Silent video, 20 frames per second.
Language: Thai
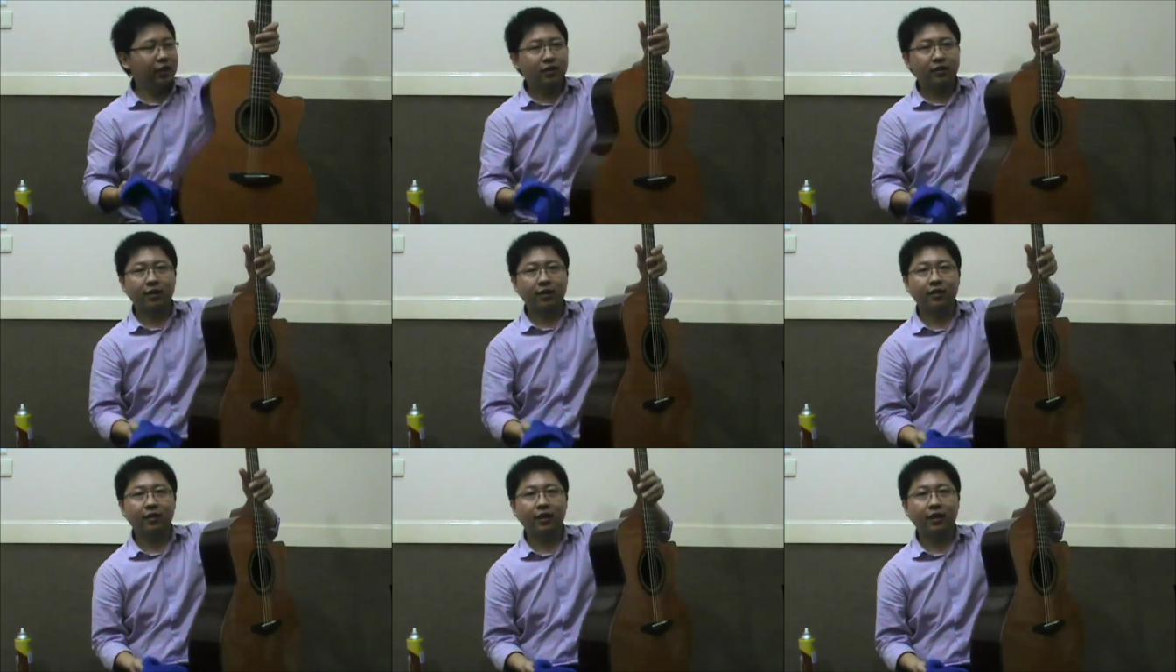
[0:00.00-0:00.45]

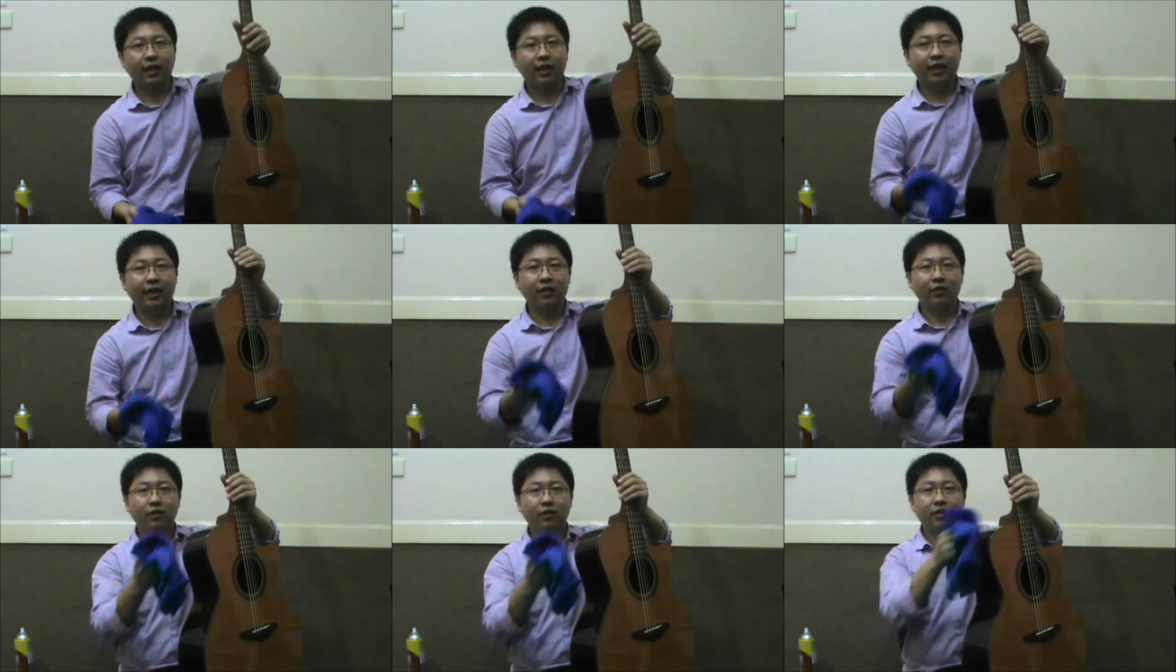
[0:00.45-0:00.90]
เช็ดเสร็จแล้
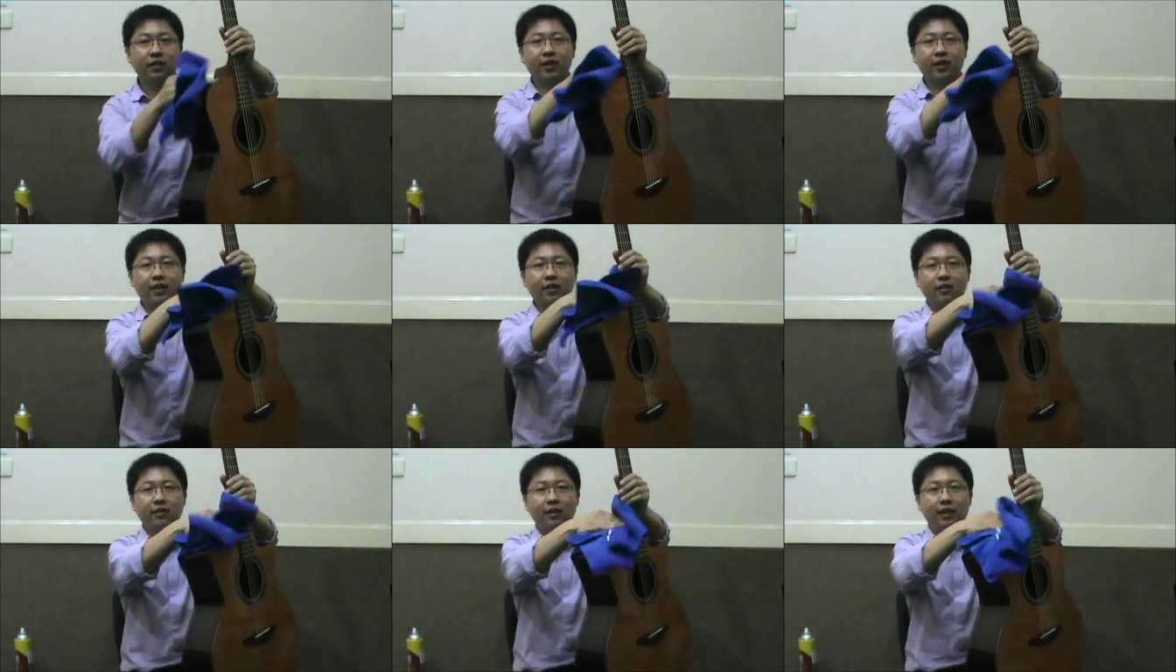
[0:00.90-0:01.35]
วก็เช็
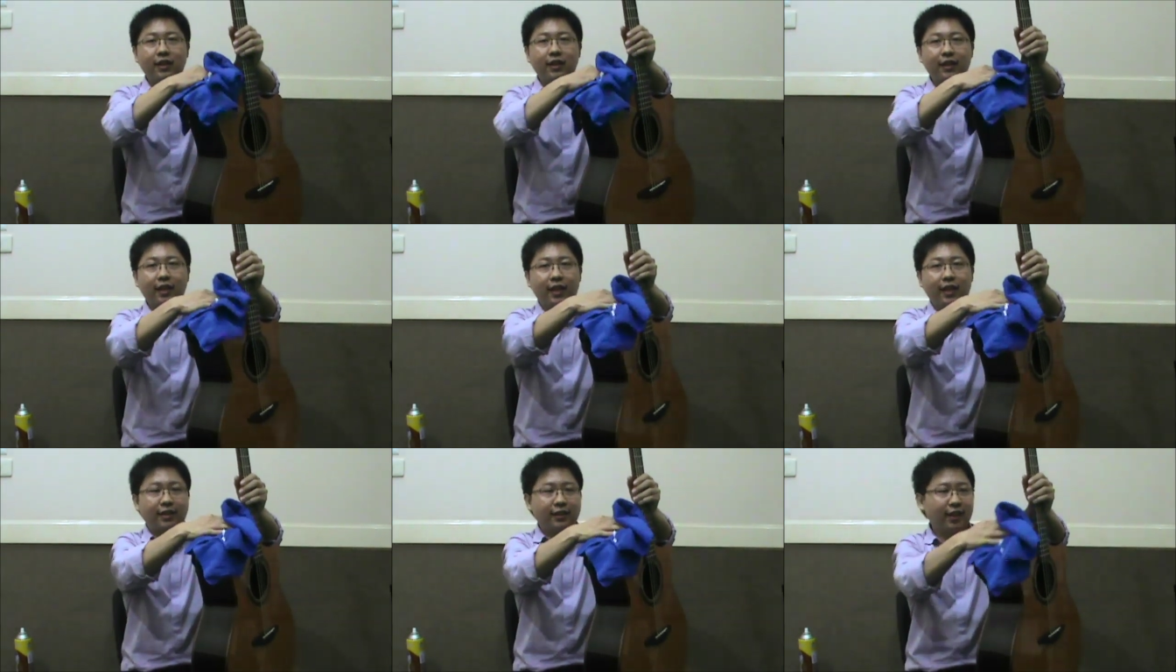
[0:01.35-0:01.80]
ดด้าน
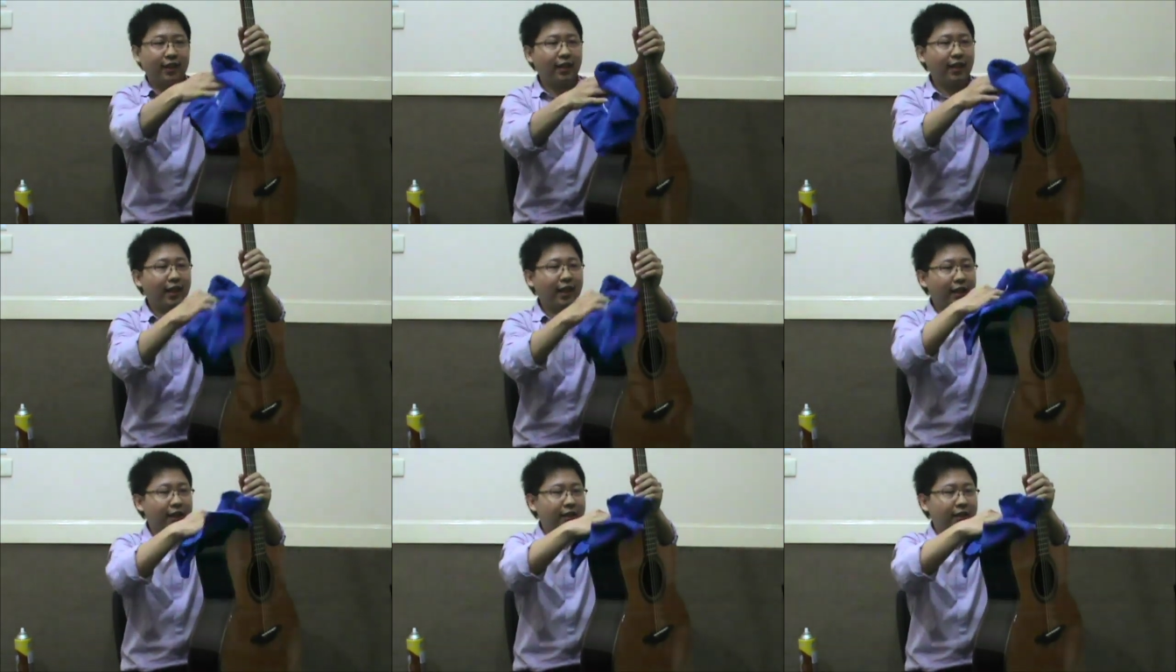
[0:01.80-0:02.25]
ข้างด้าน
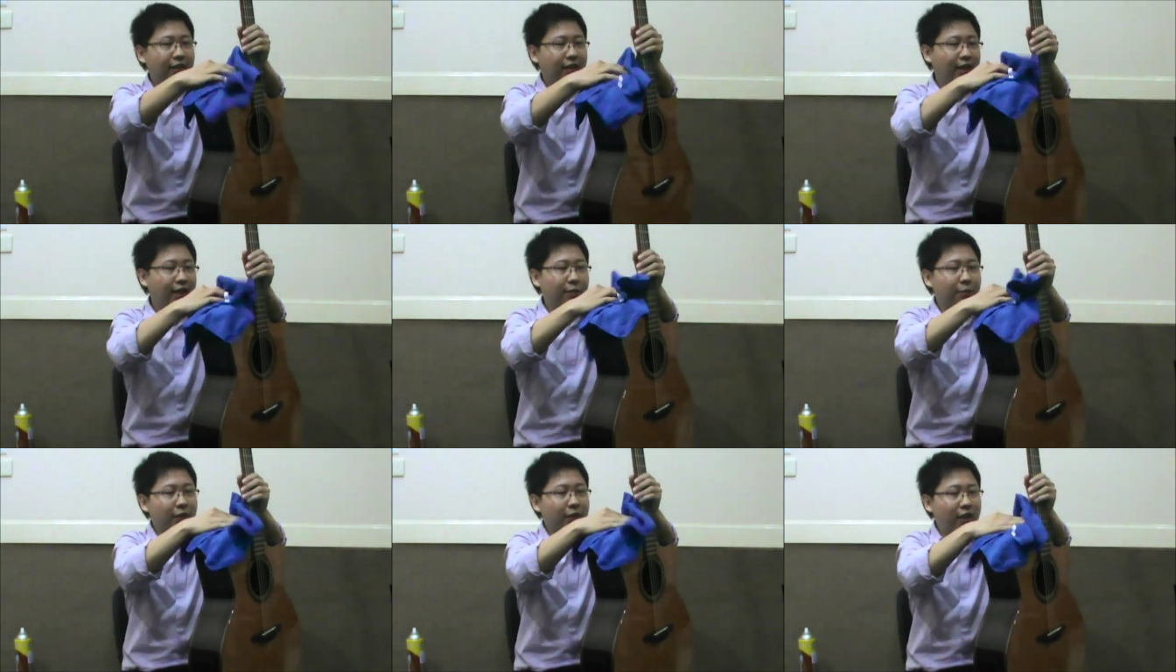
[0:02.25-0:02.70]
หลังนะ
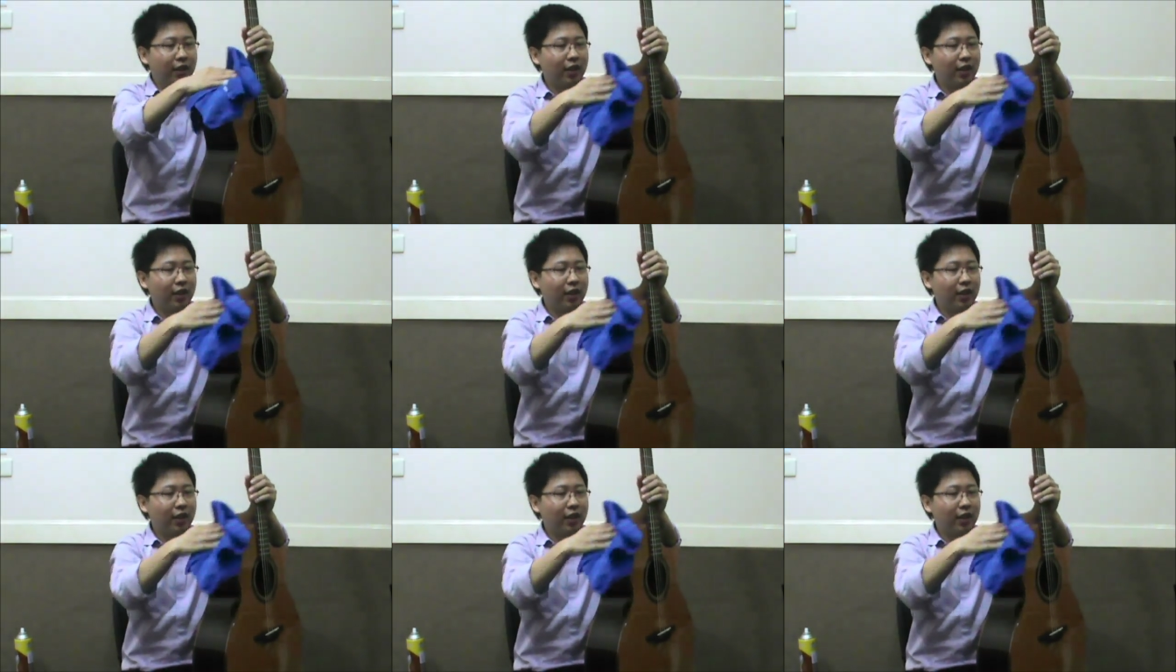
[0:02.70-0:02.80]
ครับ